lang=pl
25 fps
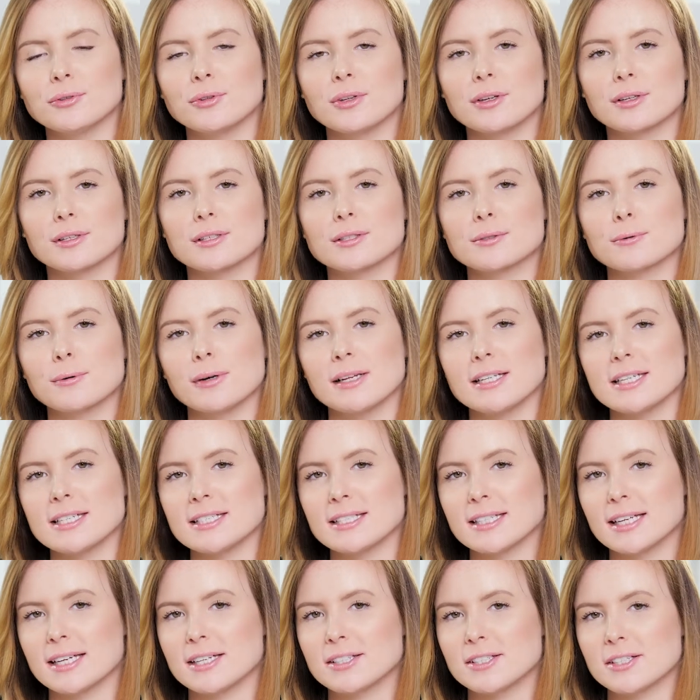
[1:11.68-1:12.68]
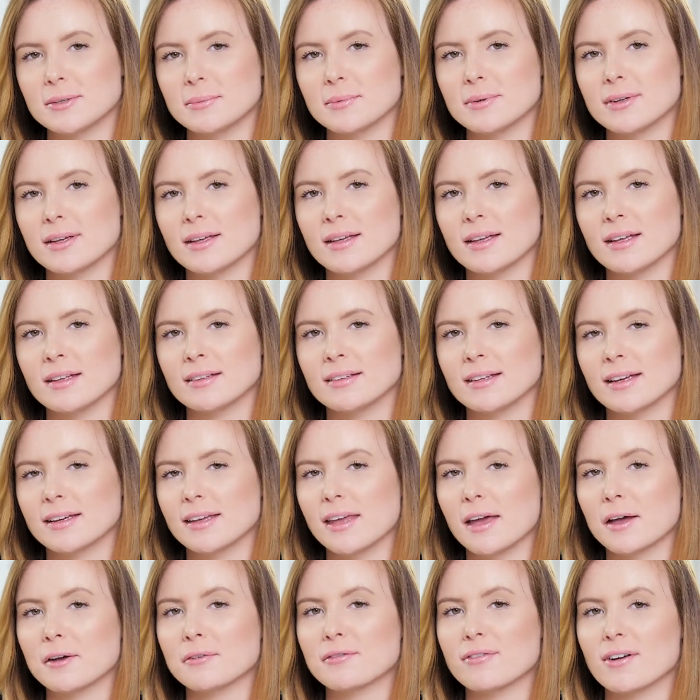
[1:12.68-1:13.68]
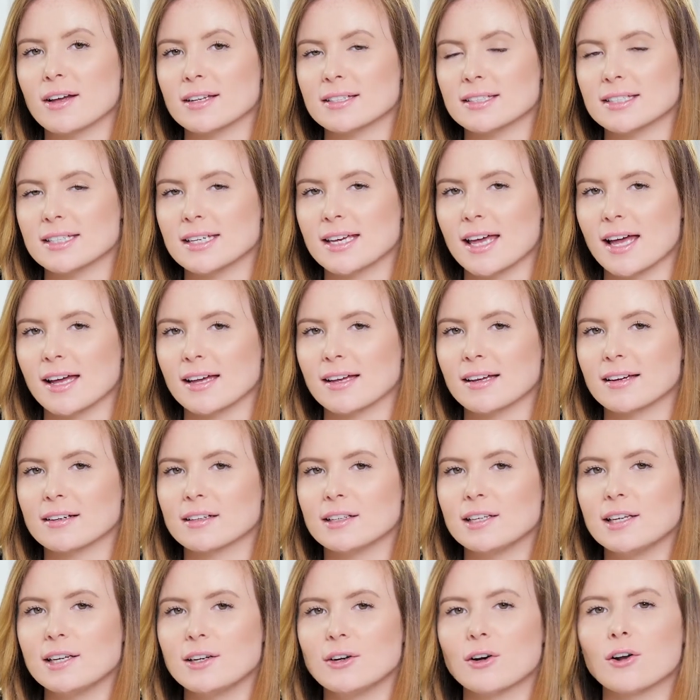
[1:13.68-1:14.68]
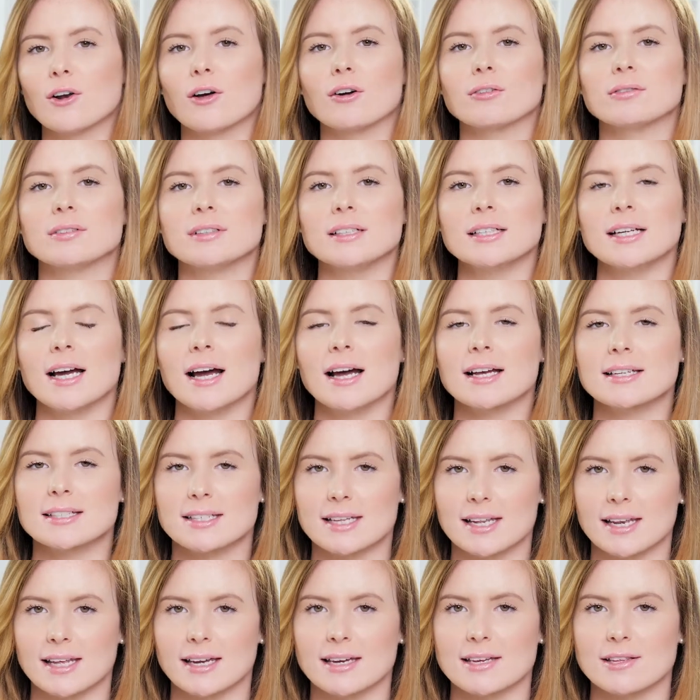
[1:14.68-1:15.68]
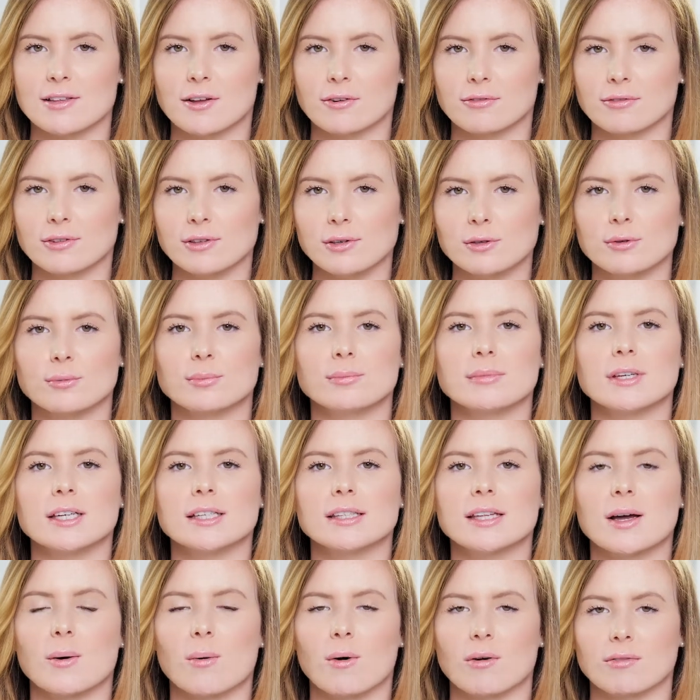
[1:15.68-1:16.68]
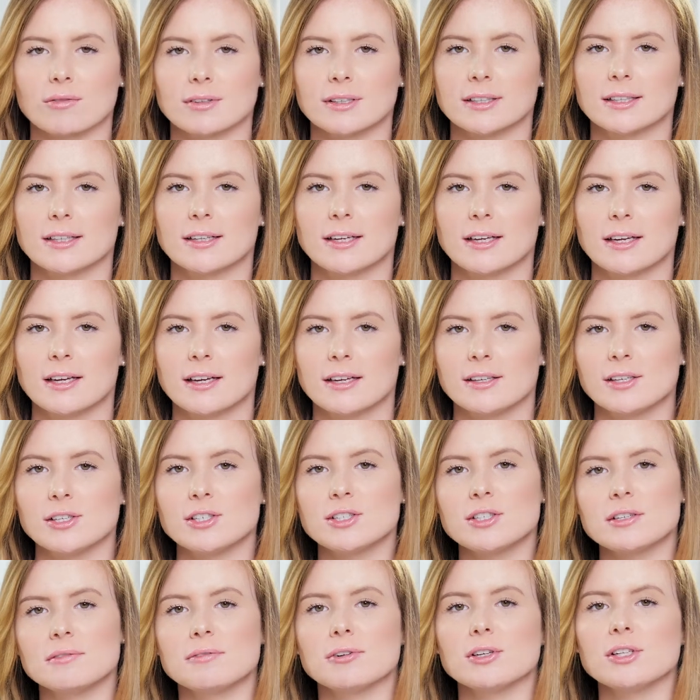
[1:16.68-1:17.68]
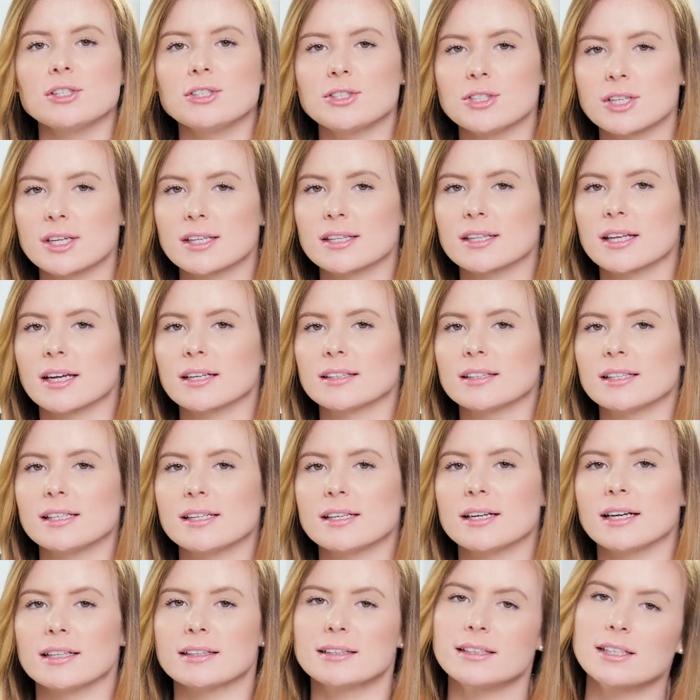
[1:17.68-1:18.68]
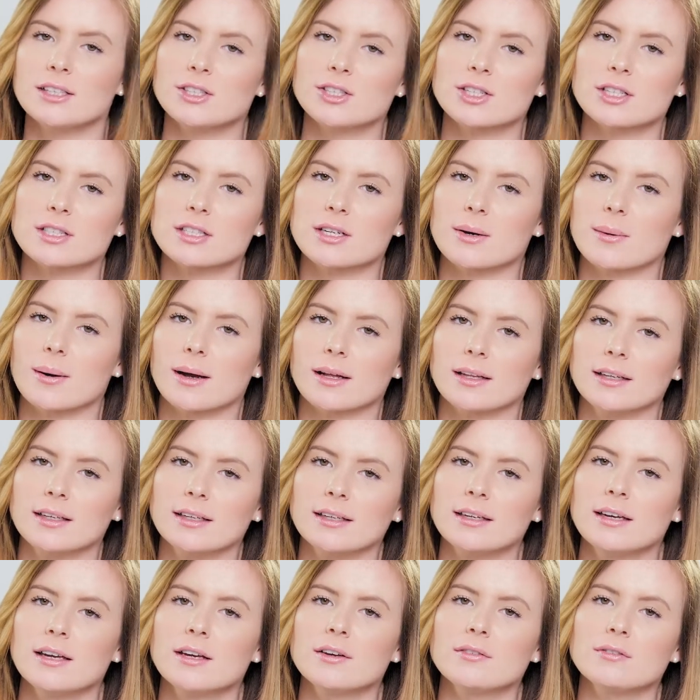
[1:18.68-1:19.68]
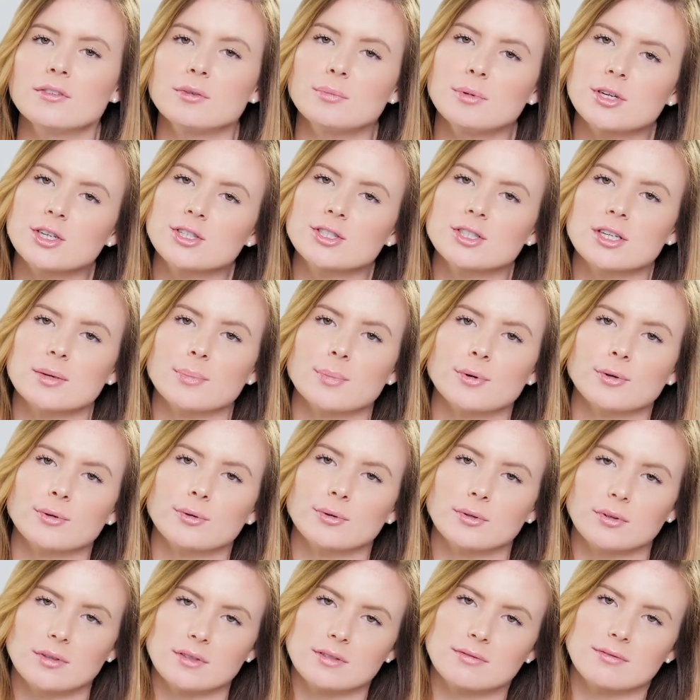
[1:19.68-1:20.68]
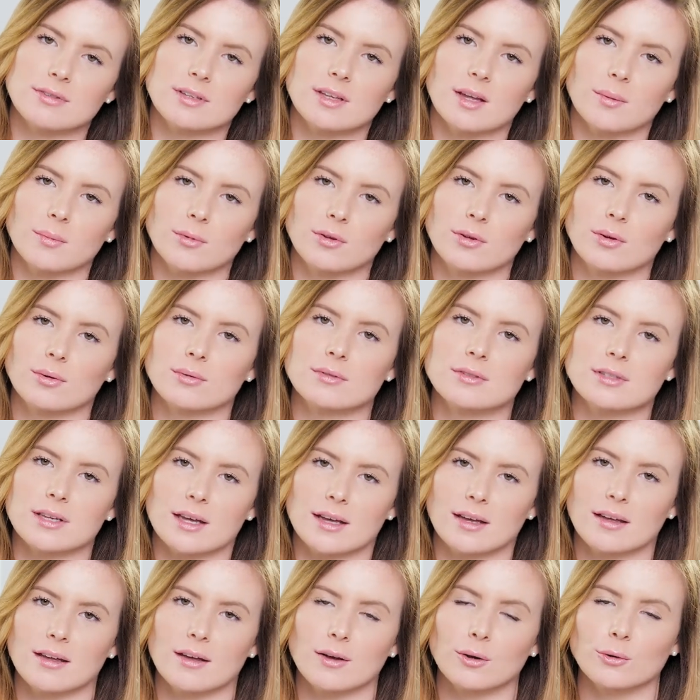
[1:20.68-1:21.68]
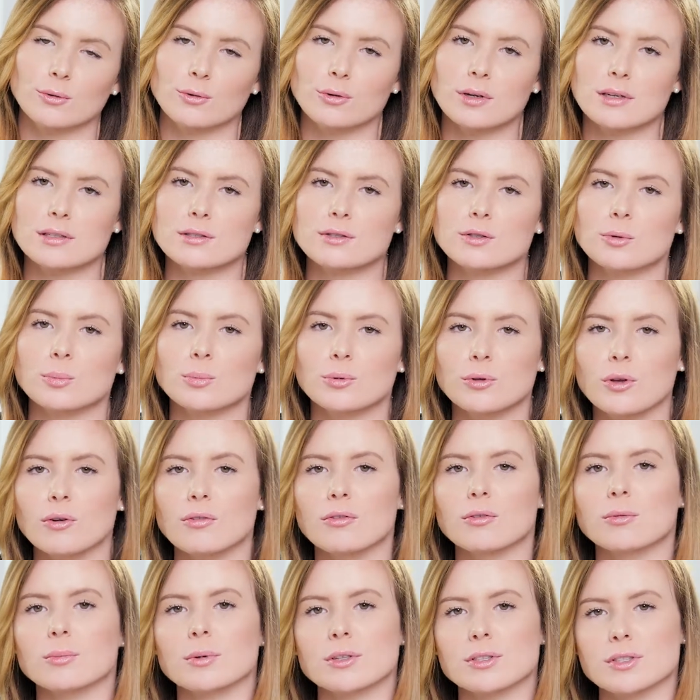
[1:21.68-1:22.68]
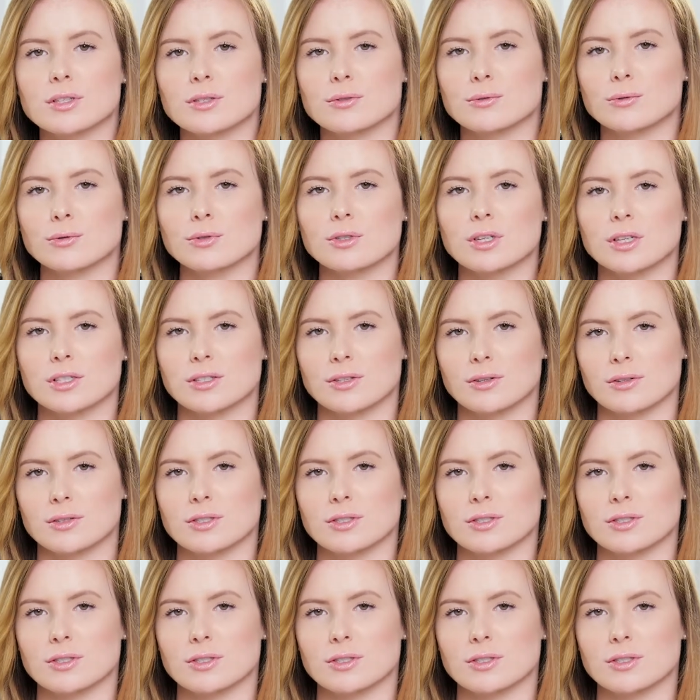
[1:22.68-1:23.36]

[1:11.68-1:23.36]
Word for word: których składzie znajdziemy takie kwasy jak glikolowy, azaleinowy lub migdałowy. Jeśli wolicie jednak delikatniejsze działanie, wybierzcie produkty z witaminą C, która stopniowo będzie złuszczać i